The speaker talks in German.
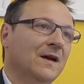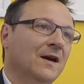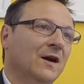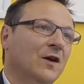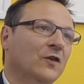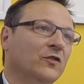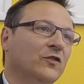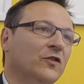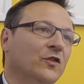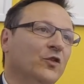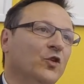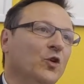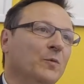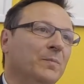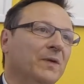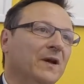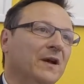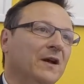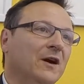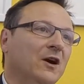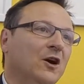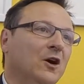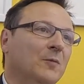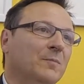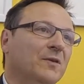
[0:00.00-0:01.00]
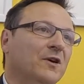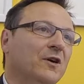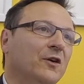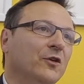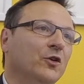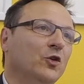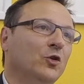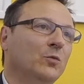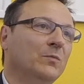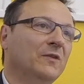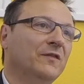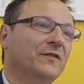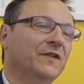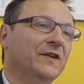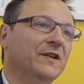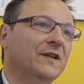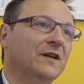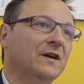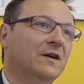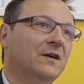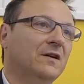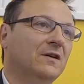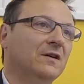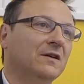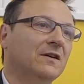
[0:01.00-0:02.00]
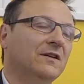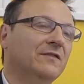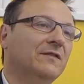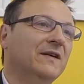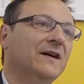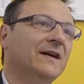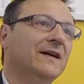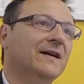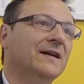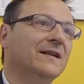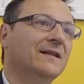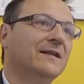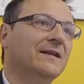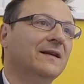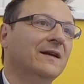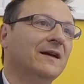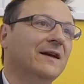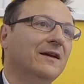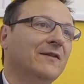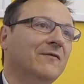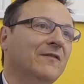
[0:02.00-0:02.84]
Also eine Übergabe kann nur vertagt werden,